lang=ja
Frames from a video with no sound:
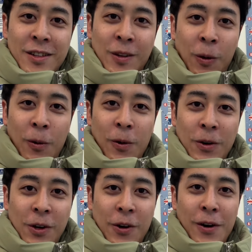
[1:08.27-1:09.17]
東
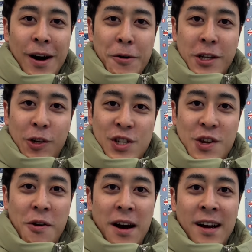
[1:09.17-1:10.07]
堂葵とし
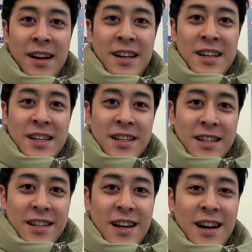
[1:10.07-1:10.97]
ては
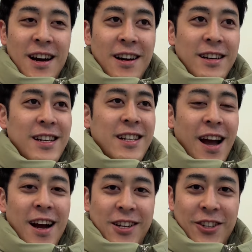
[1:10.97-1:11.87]
やり
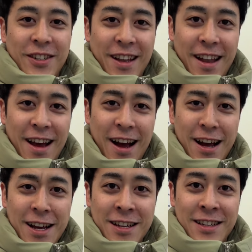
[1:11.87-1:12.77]
たくな
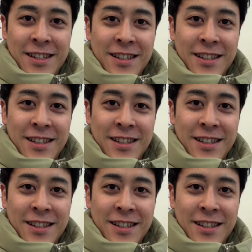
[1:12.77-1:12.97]
い、ね、